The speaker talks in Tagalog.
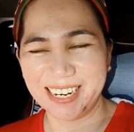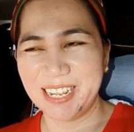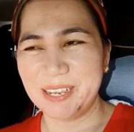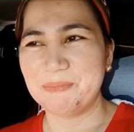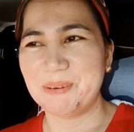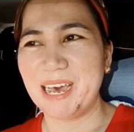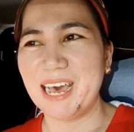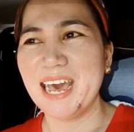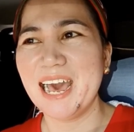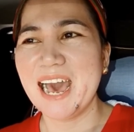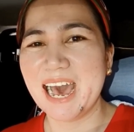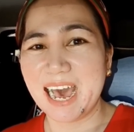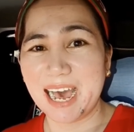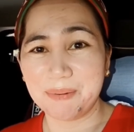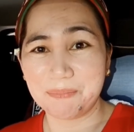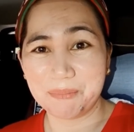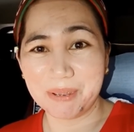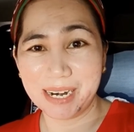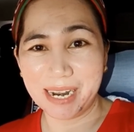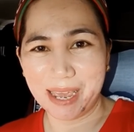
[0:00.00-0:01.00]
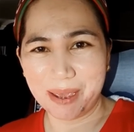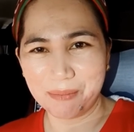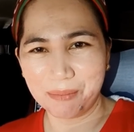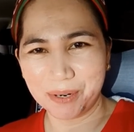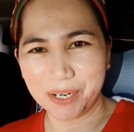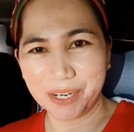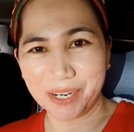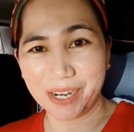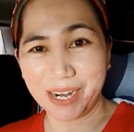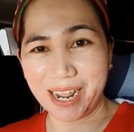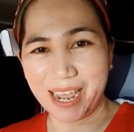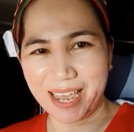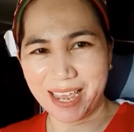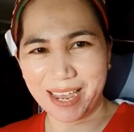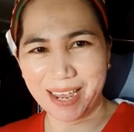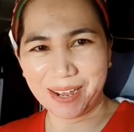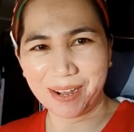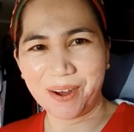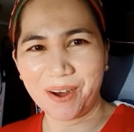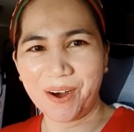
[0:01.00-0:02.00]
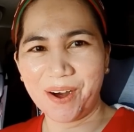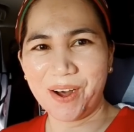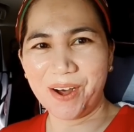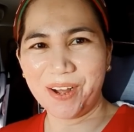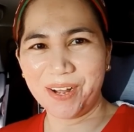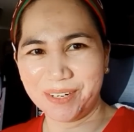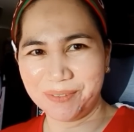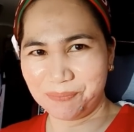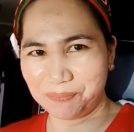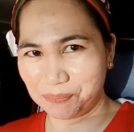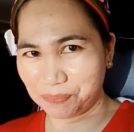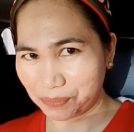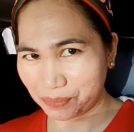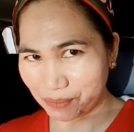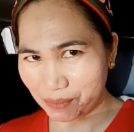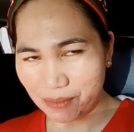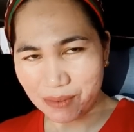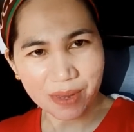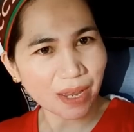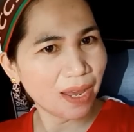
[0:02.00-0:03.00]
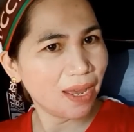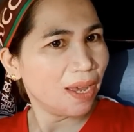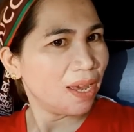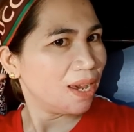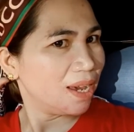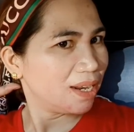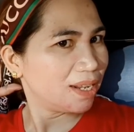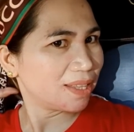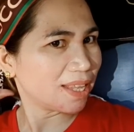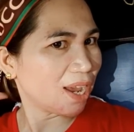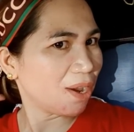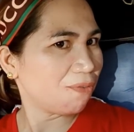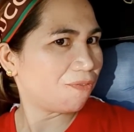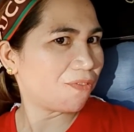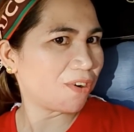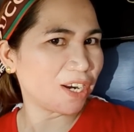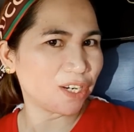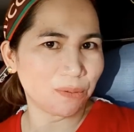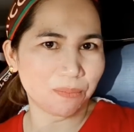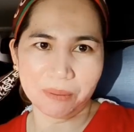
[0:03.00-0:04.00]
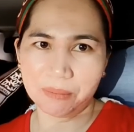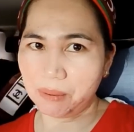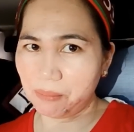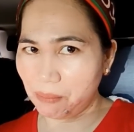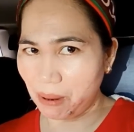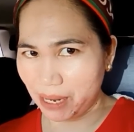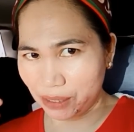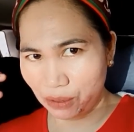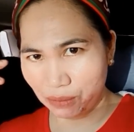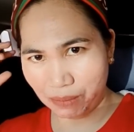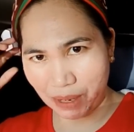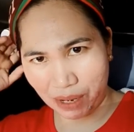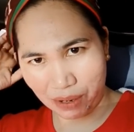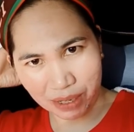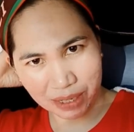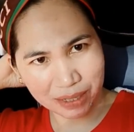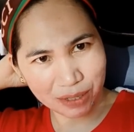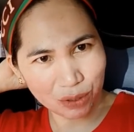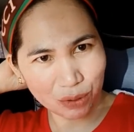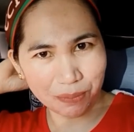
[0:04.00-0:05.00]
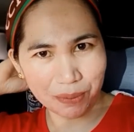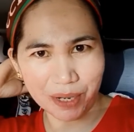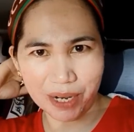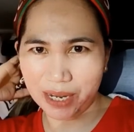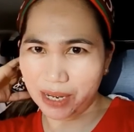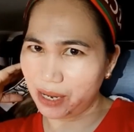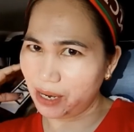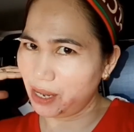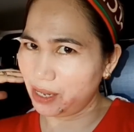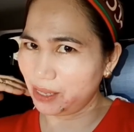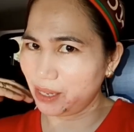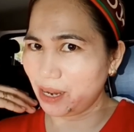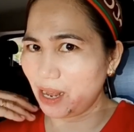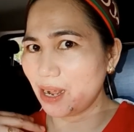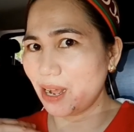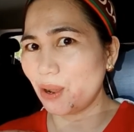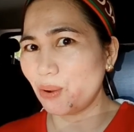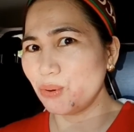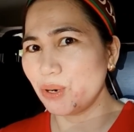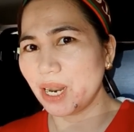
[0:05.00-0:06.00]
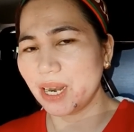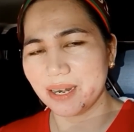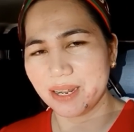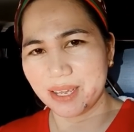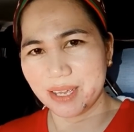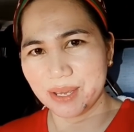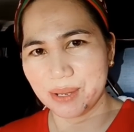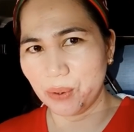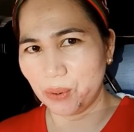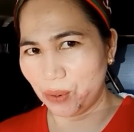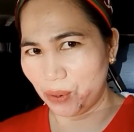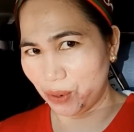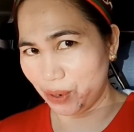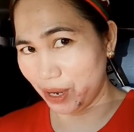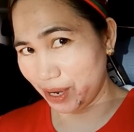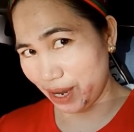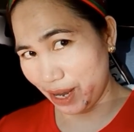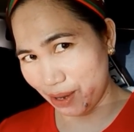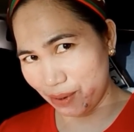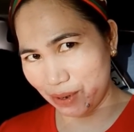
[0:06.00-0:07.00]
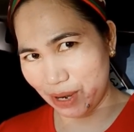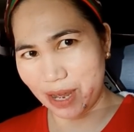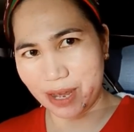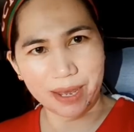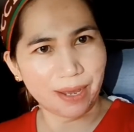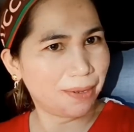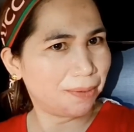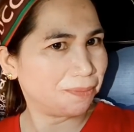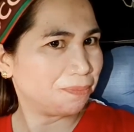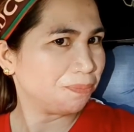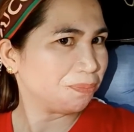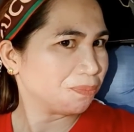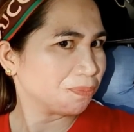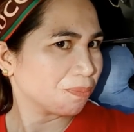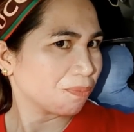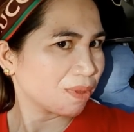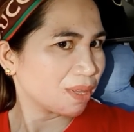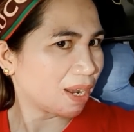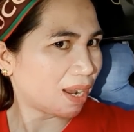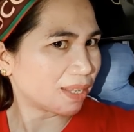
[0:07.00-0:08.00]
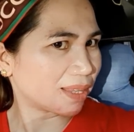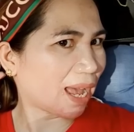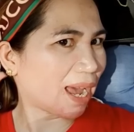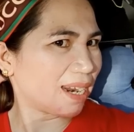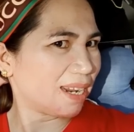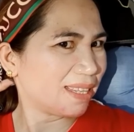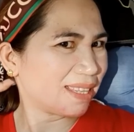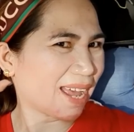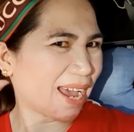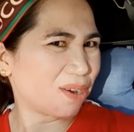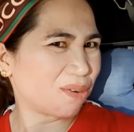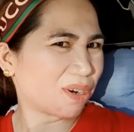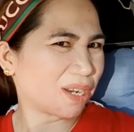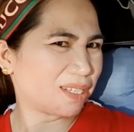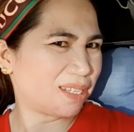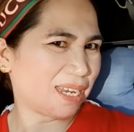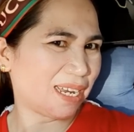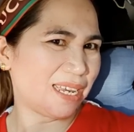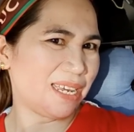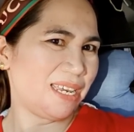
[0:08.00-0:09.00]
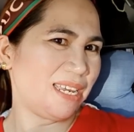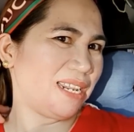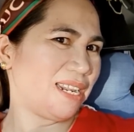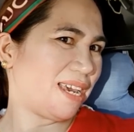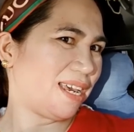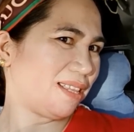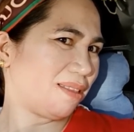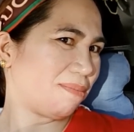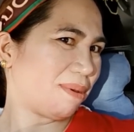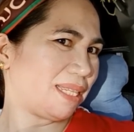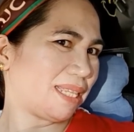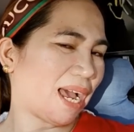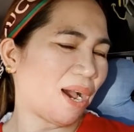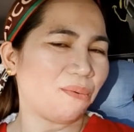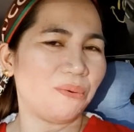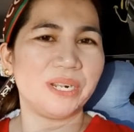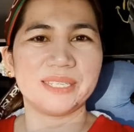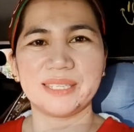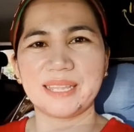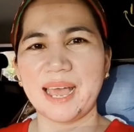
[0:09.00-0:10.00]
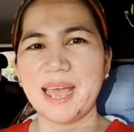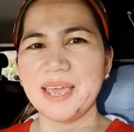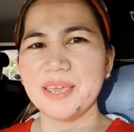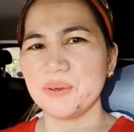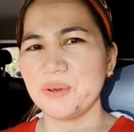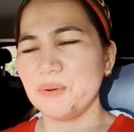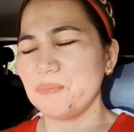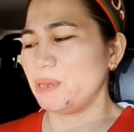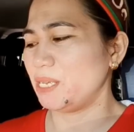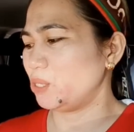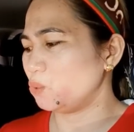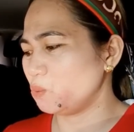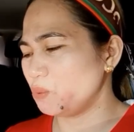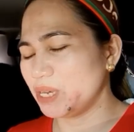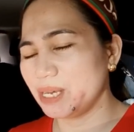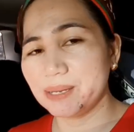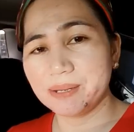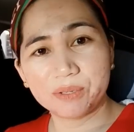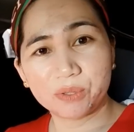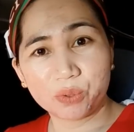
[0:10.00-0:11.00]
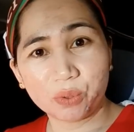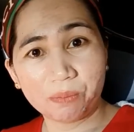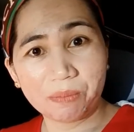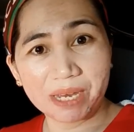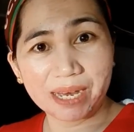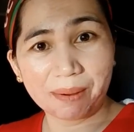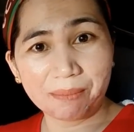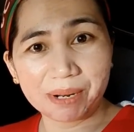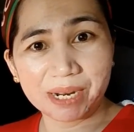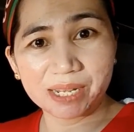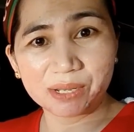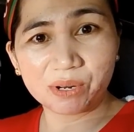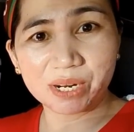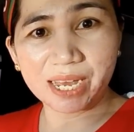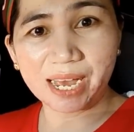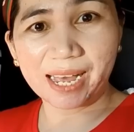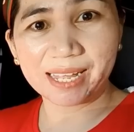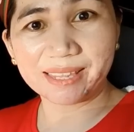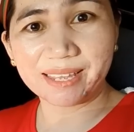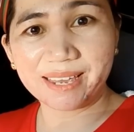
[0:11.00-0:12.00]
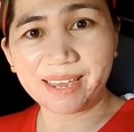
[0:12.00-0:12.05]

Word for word: di ba? Happy Labor Day! Oh. Hindi tayo fresh from the bathroom ngayon kasi super init. Ang aga ko naligo. Ngayon ay Natali tayo kasi ng init. May towel tayo. May tubig, tubig kami dito ni Ate